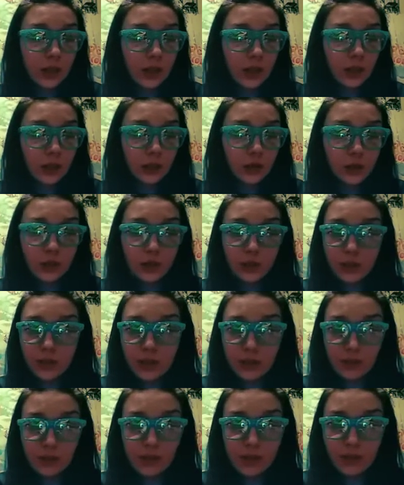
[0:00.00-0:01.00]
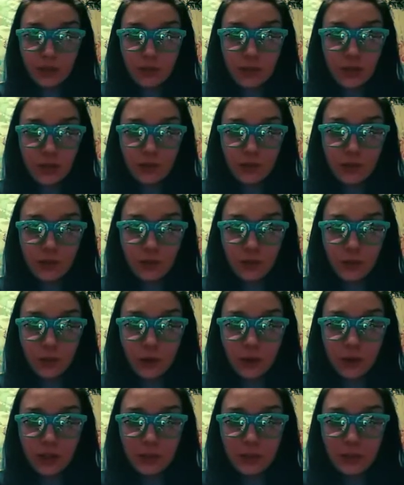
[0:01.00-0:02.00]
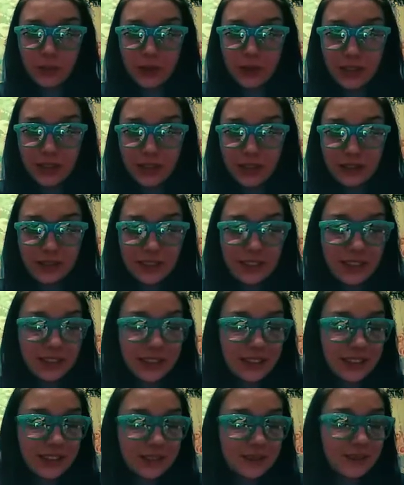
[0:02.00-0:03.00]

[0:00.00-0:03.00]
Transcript: и что тебе совсем не, не может не понравиться.